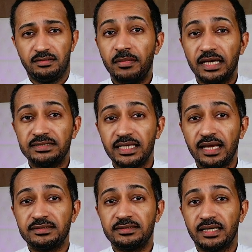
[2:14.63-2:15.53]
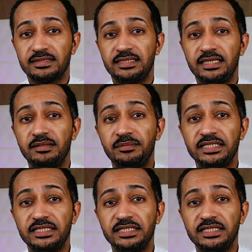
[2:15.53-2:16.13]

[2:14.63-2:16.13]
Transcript: مع سعة تخزين